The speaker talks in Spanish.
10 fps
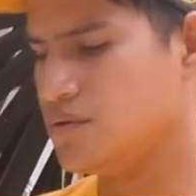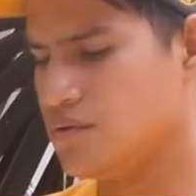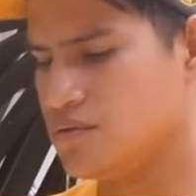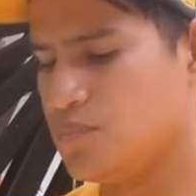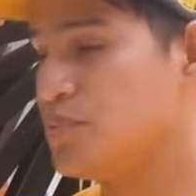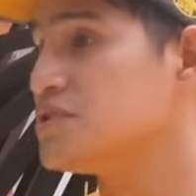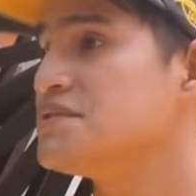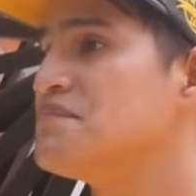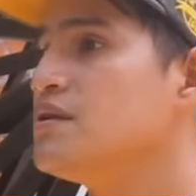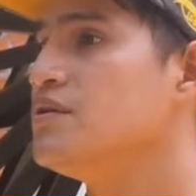no, no puedo
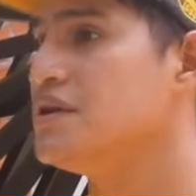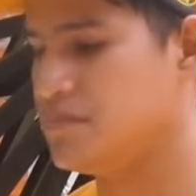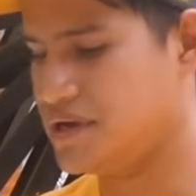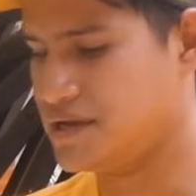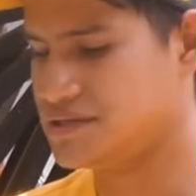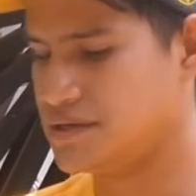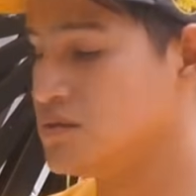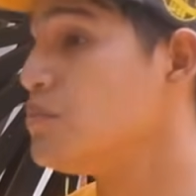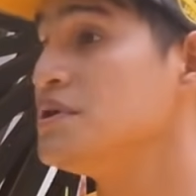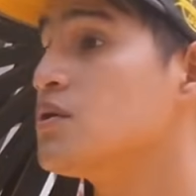aceptarlo, Elmer. Este,
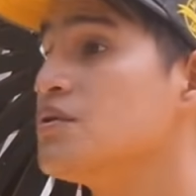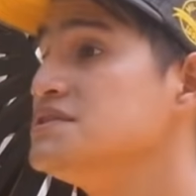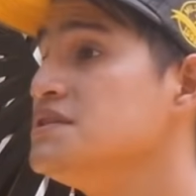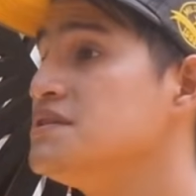no vine con esa